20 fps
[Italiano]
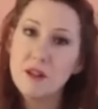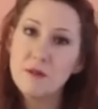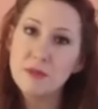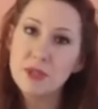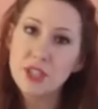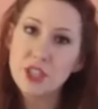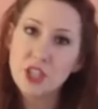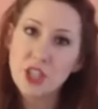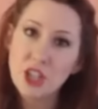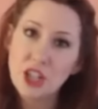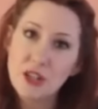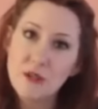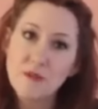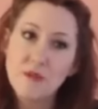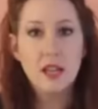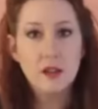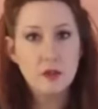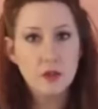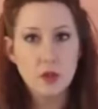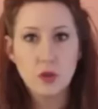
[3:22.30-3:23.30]
Non
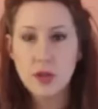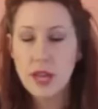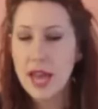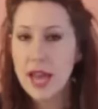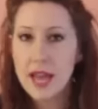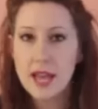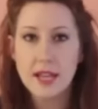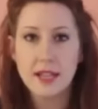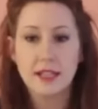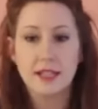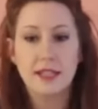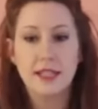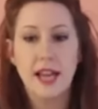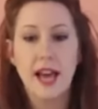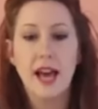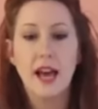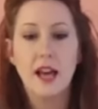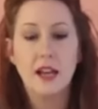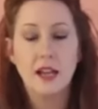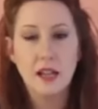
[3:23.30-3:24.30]
non riuscite a
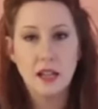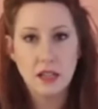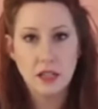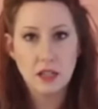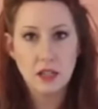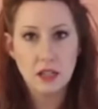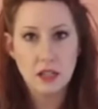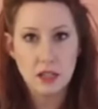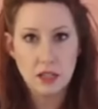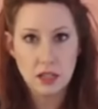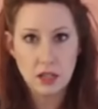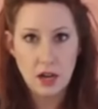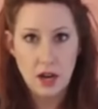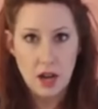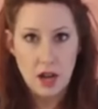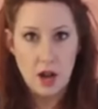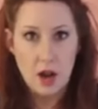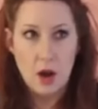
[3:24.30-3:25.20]
togliere il